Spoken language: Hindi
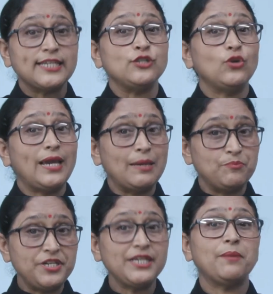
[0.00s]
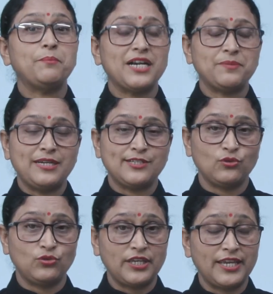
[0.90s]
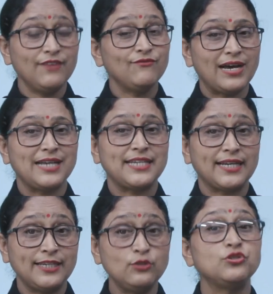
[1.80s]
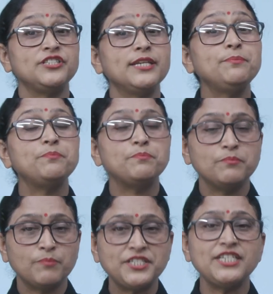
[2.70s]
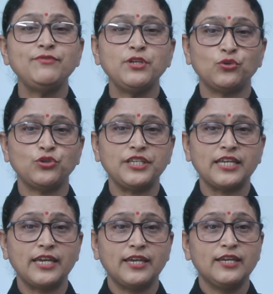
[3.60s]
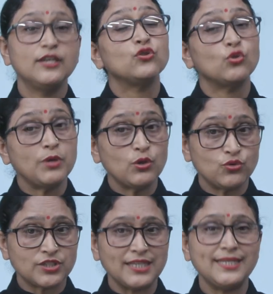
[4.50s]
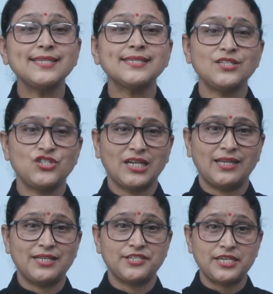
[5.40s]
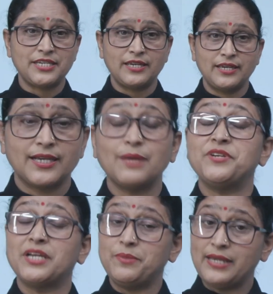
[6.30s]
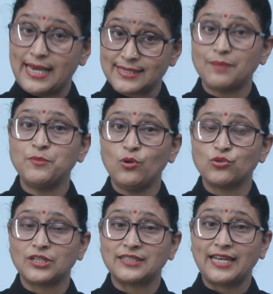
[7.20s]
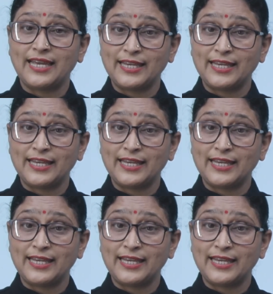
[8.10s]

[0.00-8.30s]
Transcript: कि जो एम्प्टी कंपार्टमेंट्स होते हैं वहाँ जाके जो चीज़ें बची हुई होती हैं तुम्हें उसके लिए सर्च करना चाहिए कभी कभी ऐसा भी हो सकता